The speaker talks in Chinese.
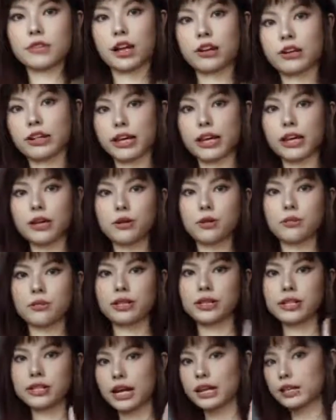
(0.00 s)
OK，我
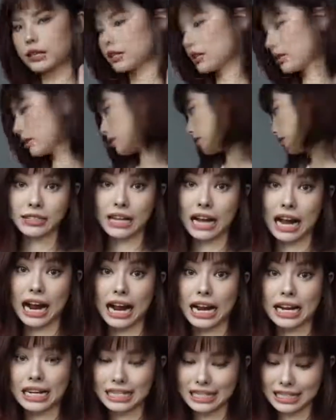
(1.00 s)
们下一件
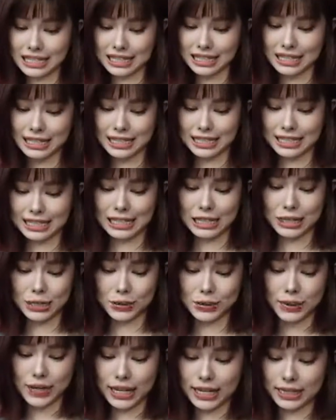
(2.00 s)
还是西
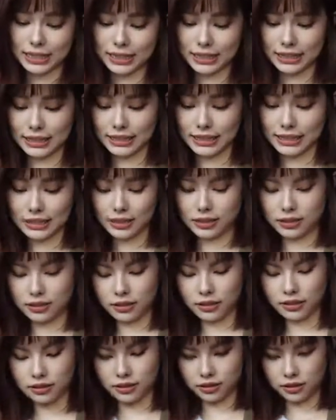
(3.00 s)
装
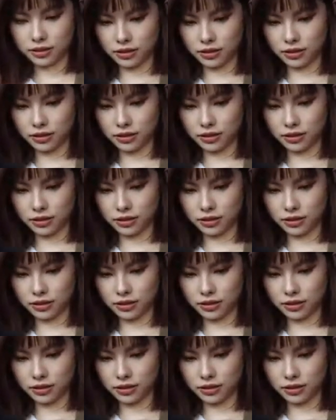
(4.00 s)
呢？